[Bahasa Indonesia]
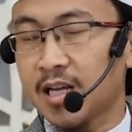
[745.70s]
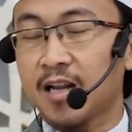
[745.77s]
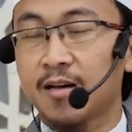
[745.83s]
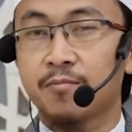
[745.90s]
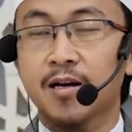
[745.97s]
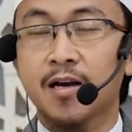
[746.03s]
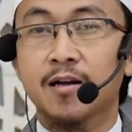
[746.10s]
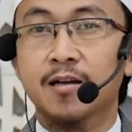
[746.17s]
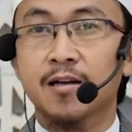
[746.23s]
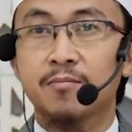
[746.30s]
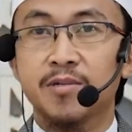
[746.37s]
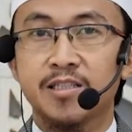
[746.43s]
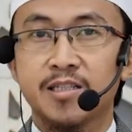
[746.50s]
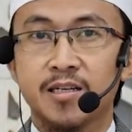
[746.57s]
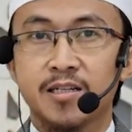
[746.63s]
Dalam rangka
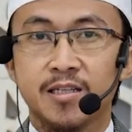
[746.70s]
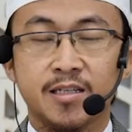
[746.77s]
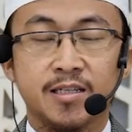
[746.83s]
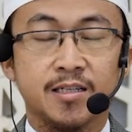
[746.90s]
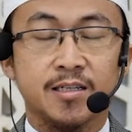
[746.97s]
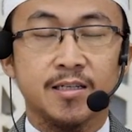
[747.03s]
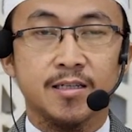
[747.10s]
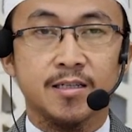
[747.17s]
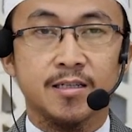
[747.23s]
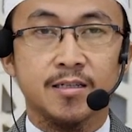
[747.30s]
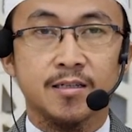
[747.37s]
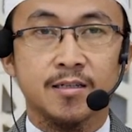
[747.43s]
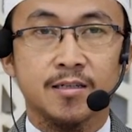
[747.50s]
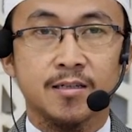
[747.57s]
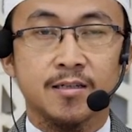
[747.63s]
menjadi
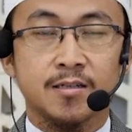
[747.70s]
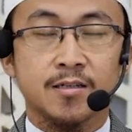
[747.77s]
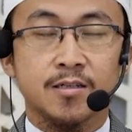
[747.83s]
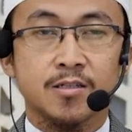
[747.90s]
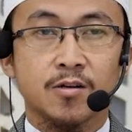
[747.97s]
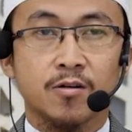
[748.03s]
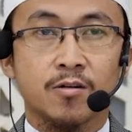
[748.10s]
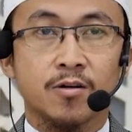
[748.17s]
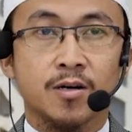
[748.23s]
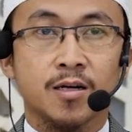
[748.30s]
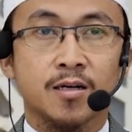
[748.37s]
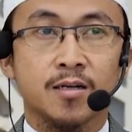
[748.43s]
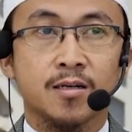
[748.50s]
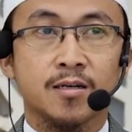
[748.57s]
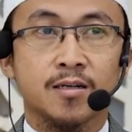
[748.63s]

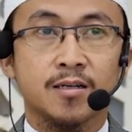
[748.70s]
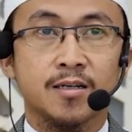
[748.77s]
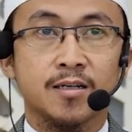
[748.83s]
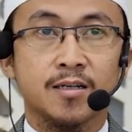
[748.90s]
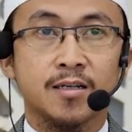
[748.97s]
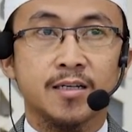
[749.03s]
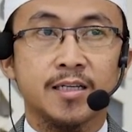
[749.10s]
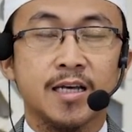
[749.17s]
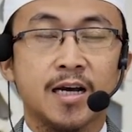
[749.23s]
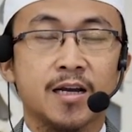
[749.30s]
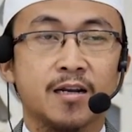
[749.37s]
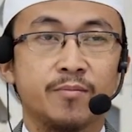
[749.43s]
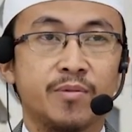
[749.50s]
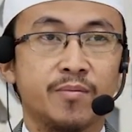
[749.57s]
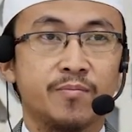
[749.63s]
seorang
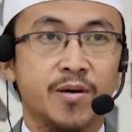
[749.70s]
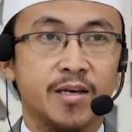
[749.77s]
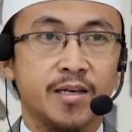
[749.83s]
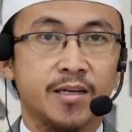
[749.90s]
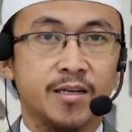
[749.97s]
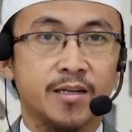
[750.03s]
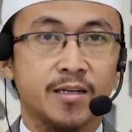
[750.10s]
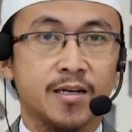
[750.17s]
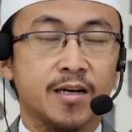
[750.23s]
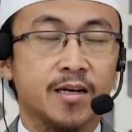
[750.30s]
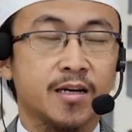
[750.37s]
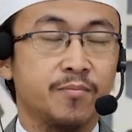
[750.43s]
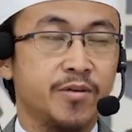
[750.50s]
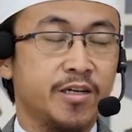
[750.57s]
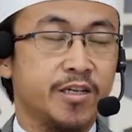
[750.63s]
yang lebih baik
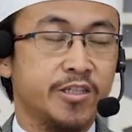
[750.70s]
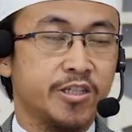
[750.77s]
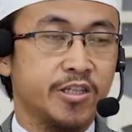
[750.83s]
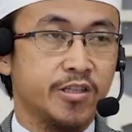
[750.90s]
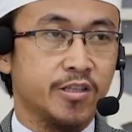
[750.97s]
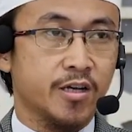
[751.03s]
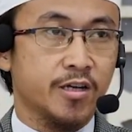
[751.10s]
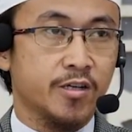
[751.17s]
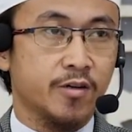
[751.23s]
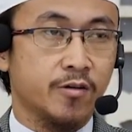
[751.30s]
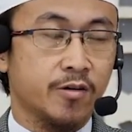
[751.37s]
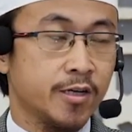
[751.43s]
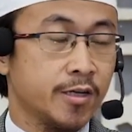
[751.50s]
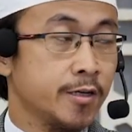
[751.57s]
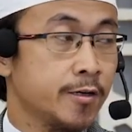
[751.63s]
dan lebih dicintai
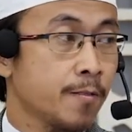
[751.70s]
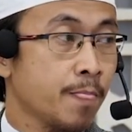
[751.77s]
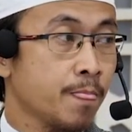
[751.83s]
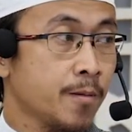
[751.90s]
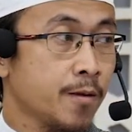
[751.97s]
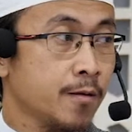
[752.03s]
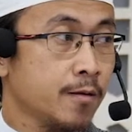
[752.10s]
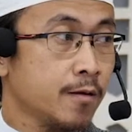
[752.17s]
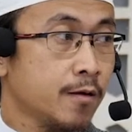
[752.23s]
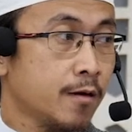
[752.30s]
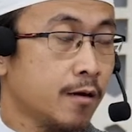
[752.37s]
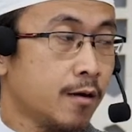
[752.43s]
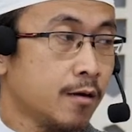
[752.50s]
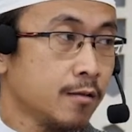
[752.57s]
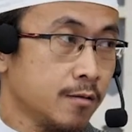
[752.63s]
oleh
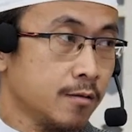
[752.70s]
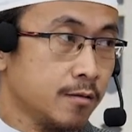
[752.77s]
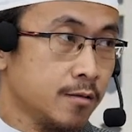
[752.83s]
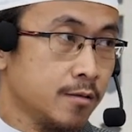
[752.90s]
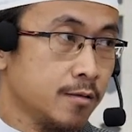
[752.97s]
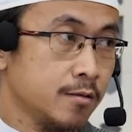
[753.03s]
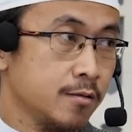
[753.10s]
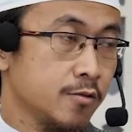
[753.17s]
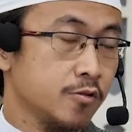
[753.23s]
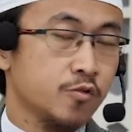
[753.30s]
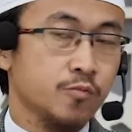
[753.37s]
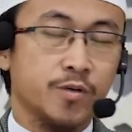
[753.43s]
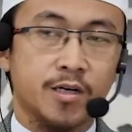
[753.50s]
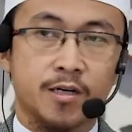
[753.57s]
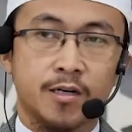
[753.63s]
Allah
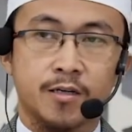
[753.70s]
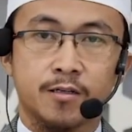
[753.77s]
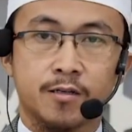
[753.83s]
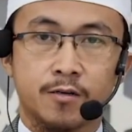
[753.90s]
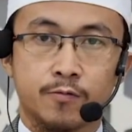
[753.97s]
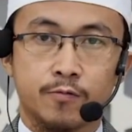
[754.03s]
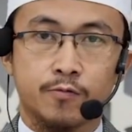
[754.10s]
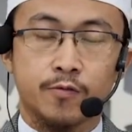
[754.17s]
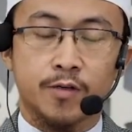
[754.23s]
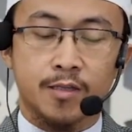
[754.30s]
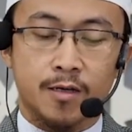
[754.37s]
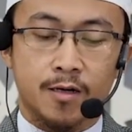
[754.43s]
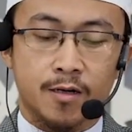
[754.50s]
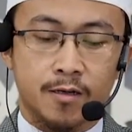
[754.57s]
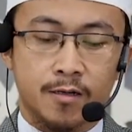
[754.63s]
Subhanahu
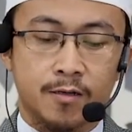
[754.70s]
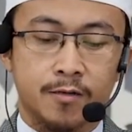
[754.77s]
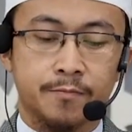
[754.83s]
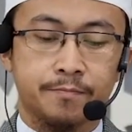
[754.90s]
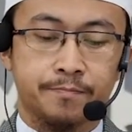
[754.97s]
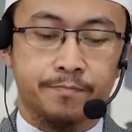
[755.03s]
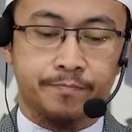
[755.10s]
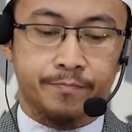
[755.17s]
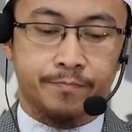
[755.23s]
wa taala.